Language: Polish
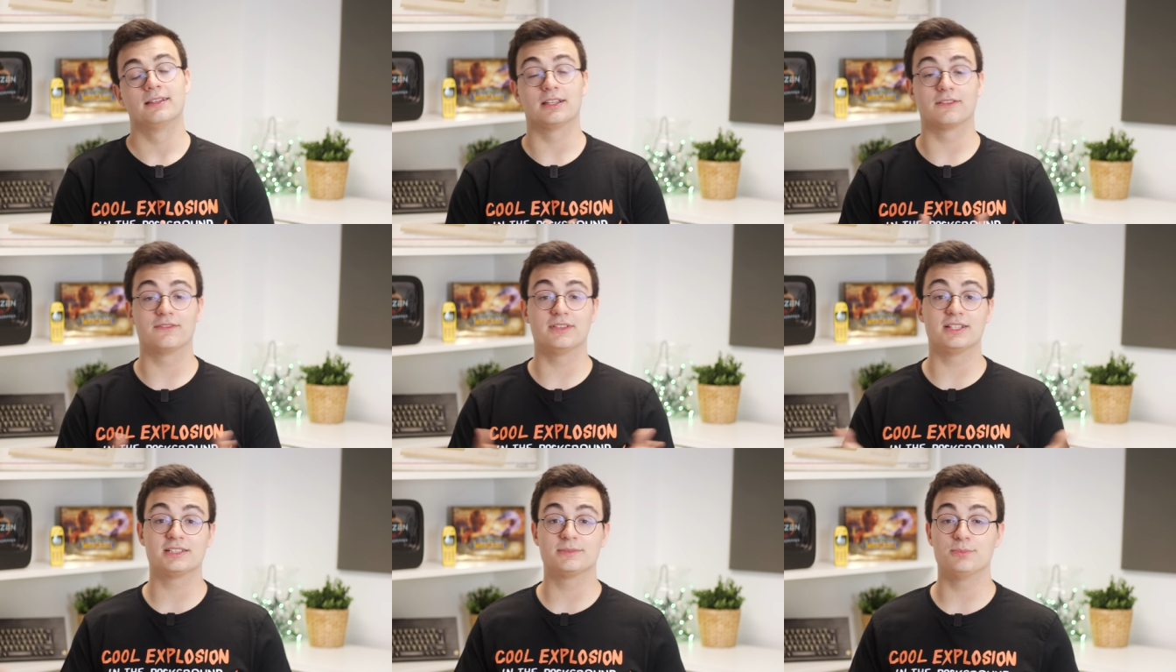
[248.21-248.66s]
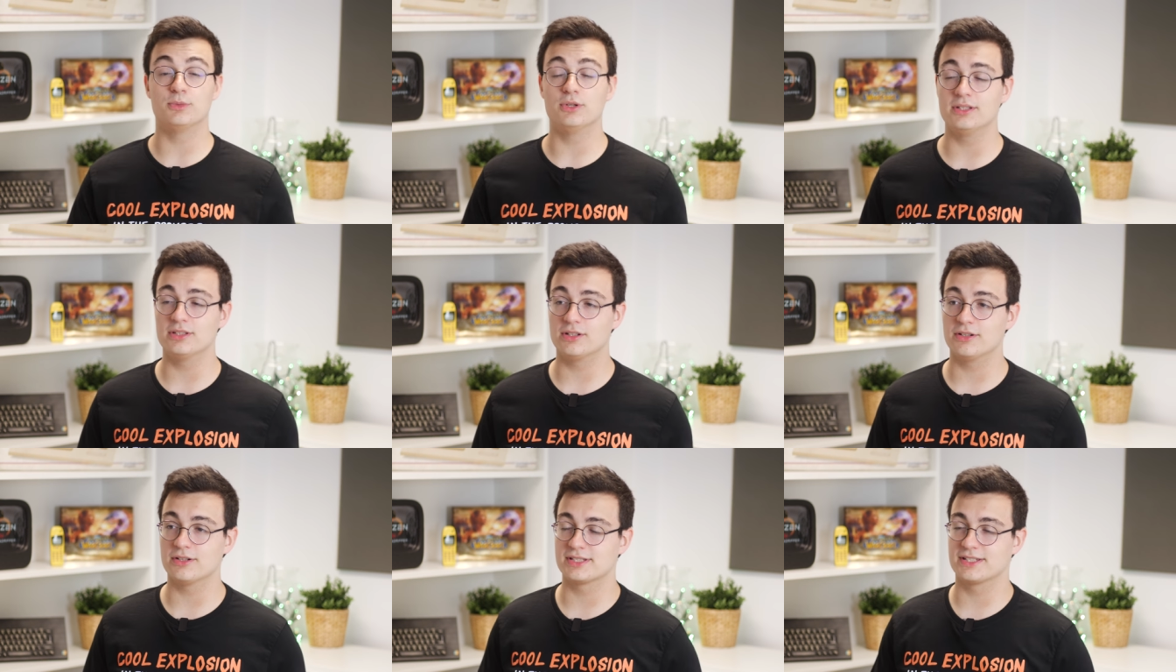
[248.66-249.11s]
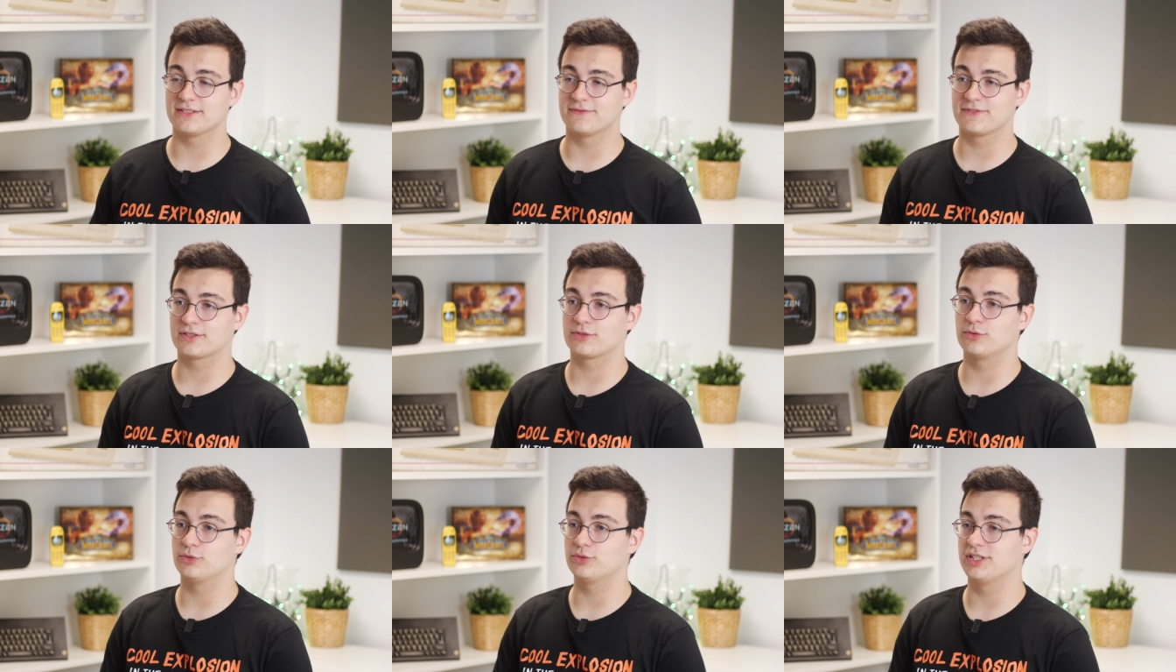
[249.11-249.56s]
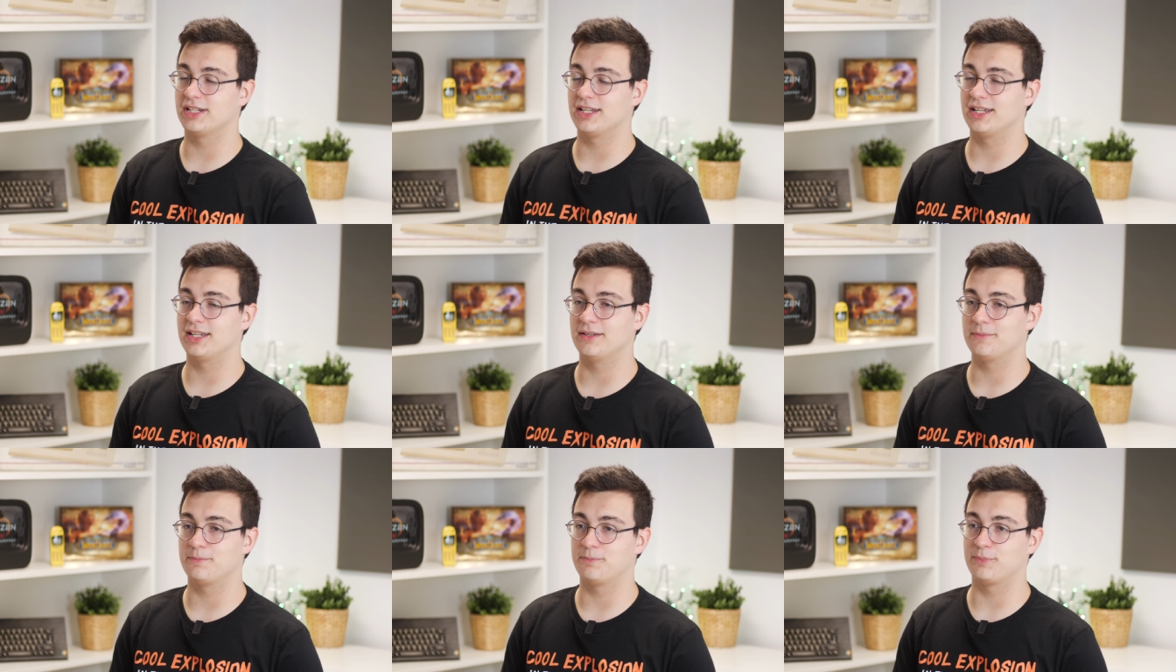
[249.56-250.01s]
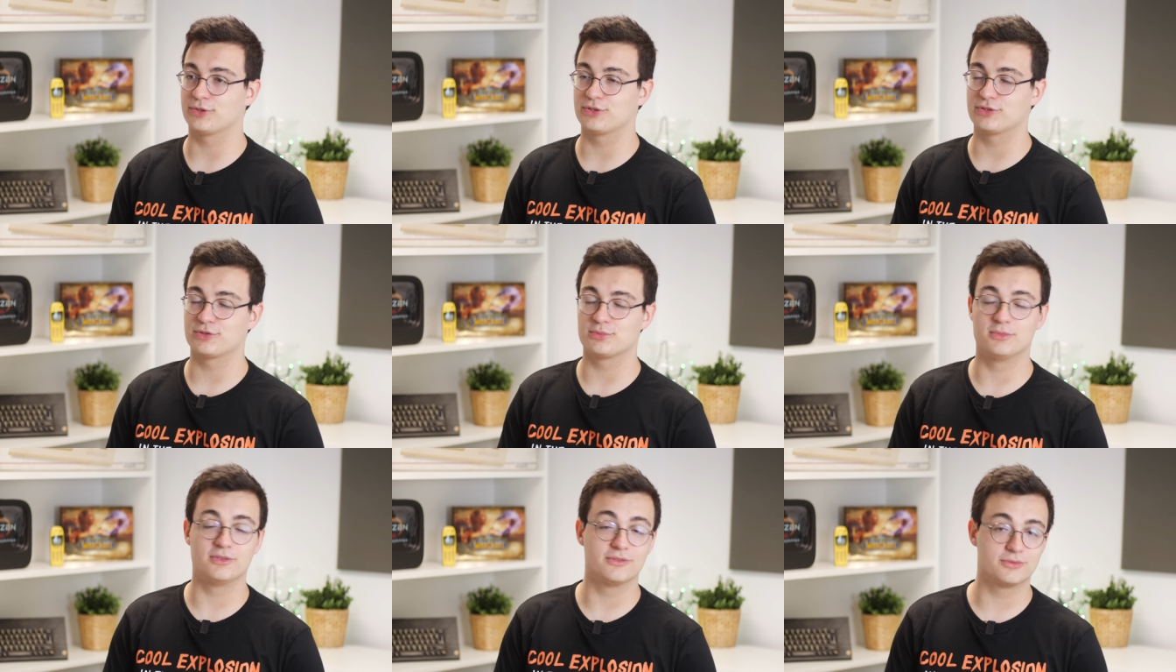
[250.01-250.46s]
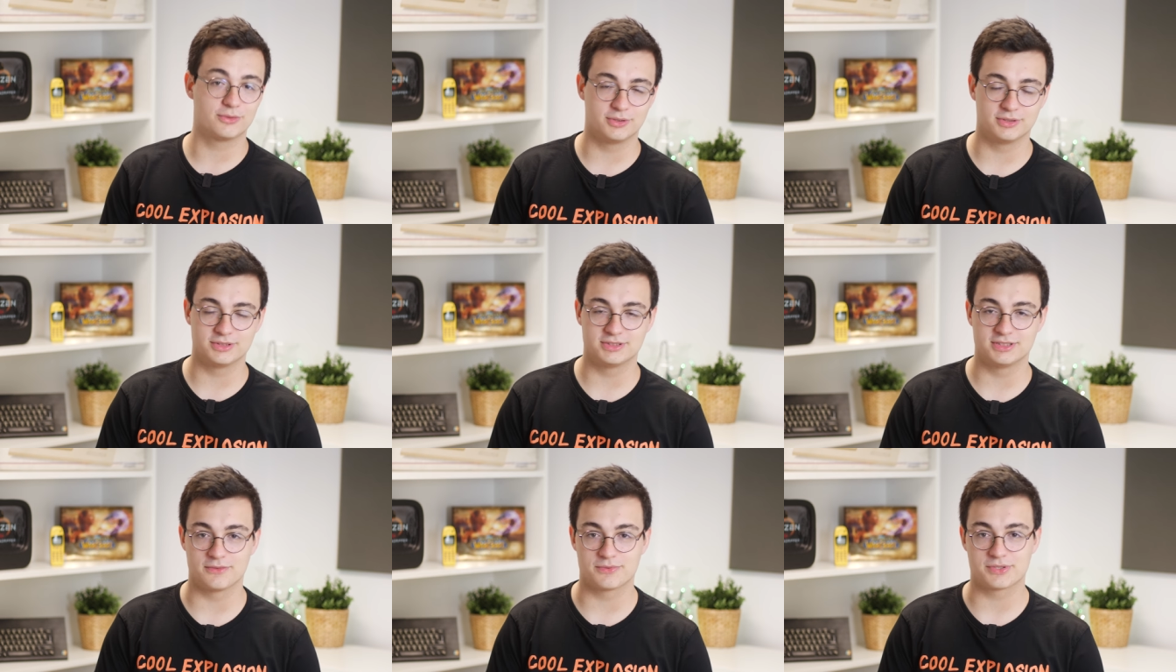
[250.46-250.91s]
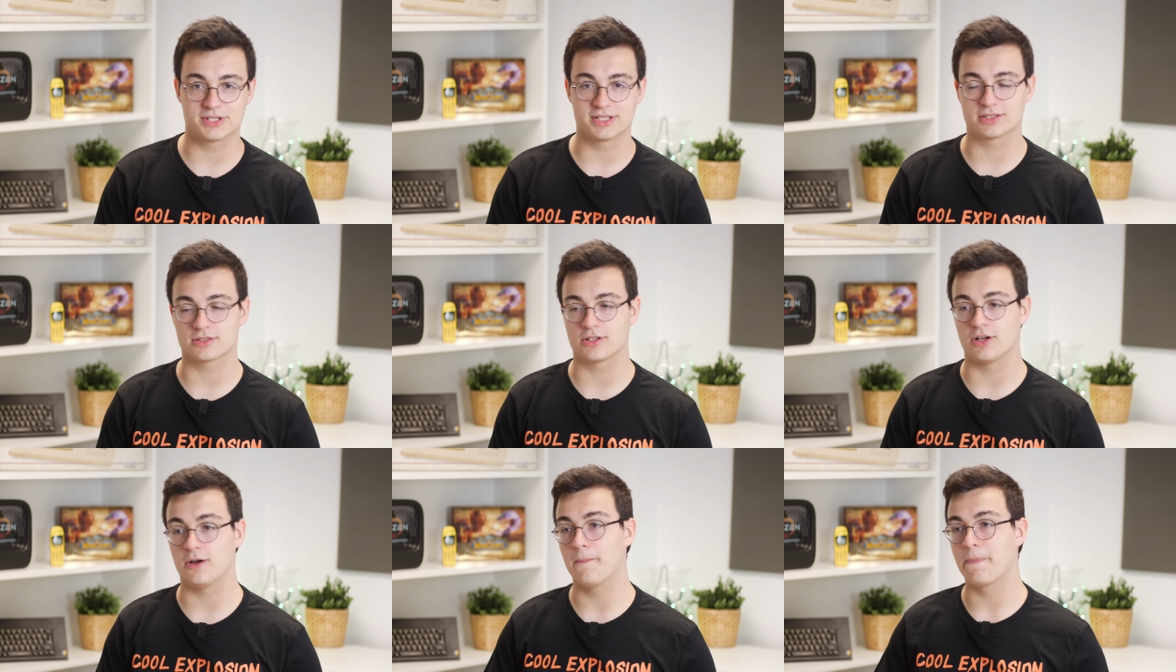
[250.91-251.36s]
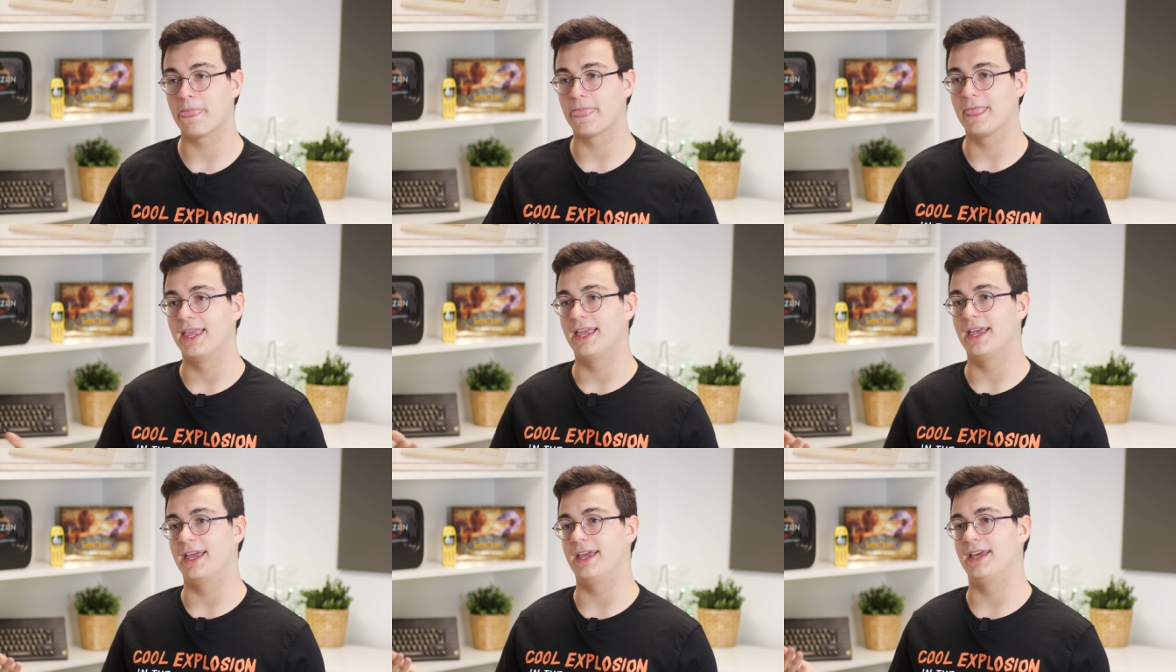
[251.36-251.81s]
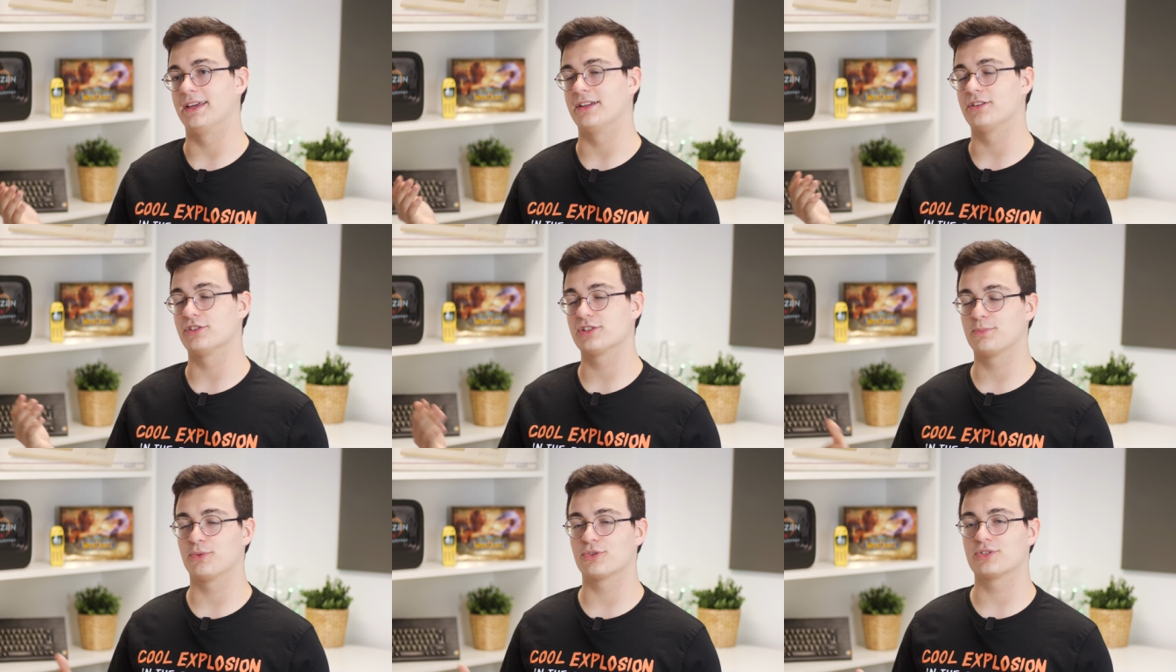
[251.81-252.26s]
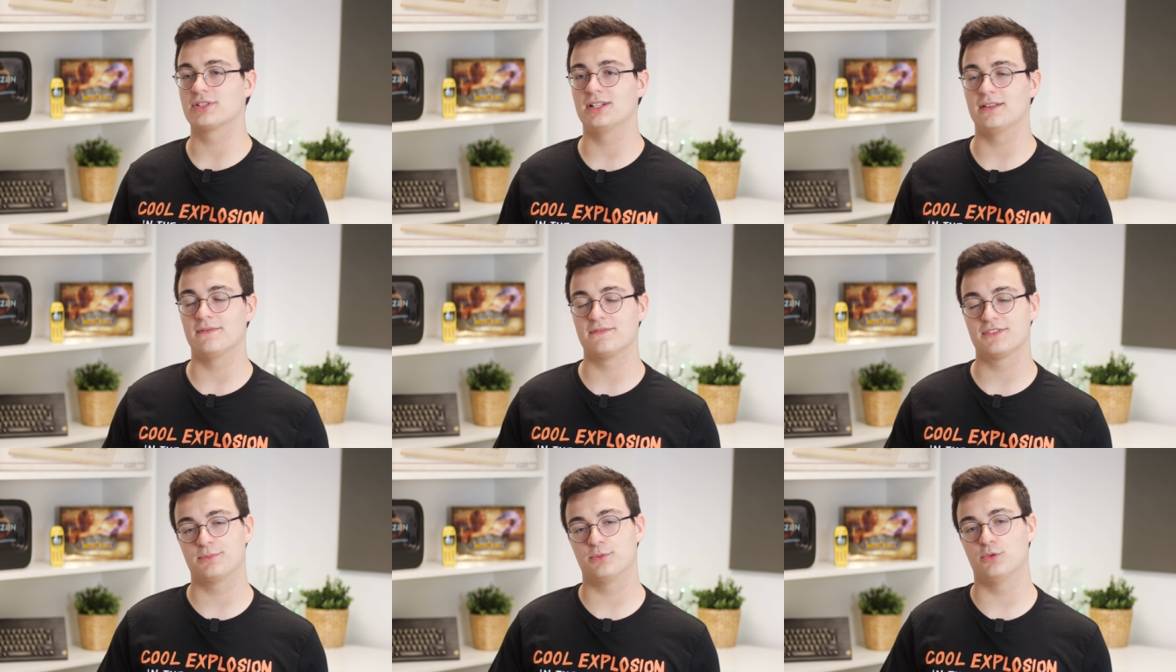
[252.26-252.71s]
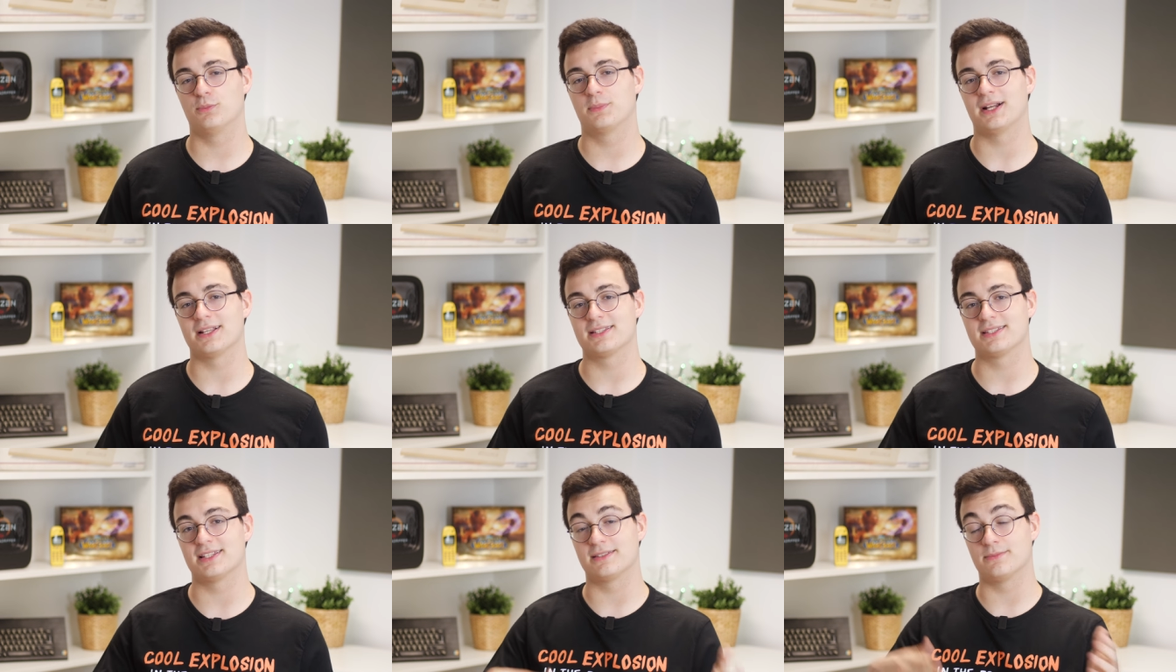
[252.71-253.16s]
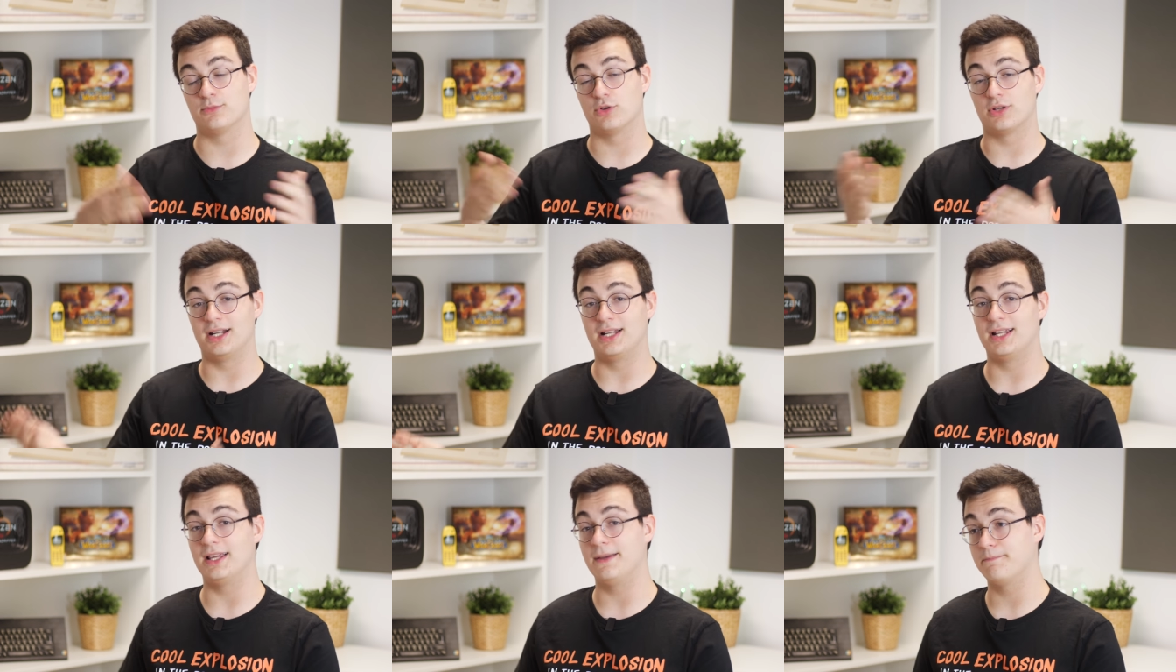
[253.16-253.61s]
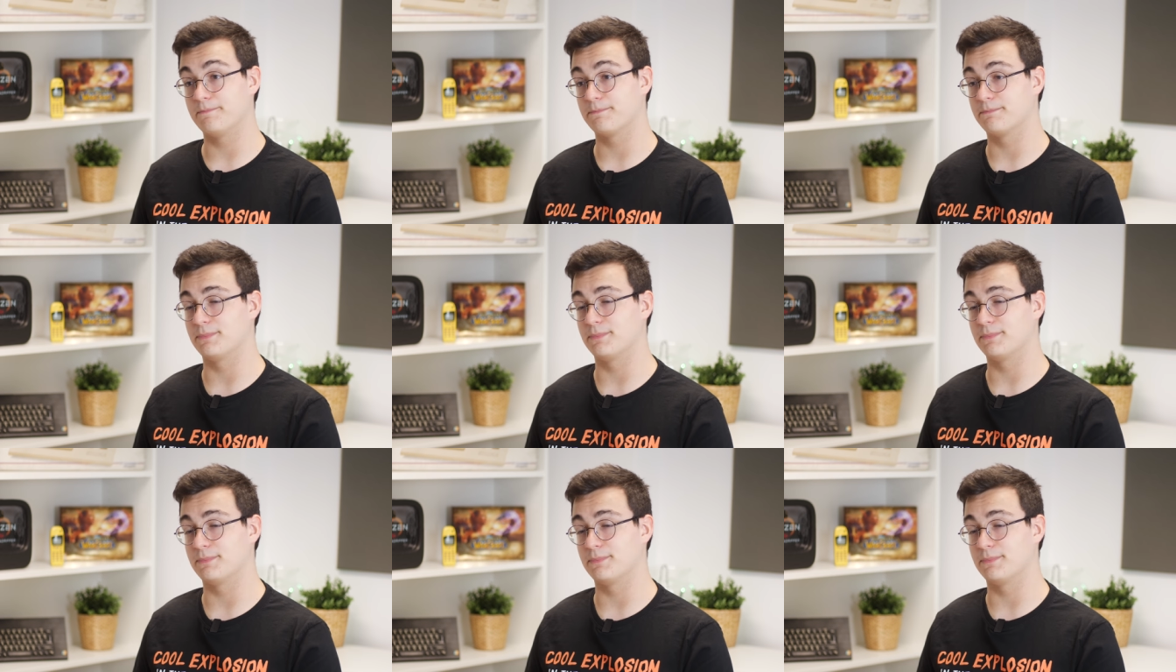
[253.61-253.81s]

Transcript: Tak więc, moi drodzy, w skrócie podsumowując to wszystko, e, rozpoczynam współpracę z Morele.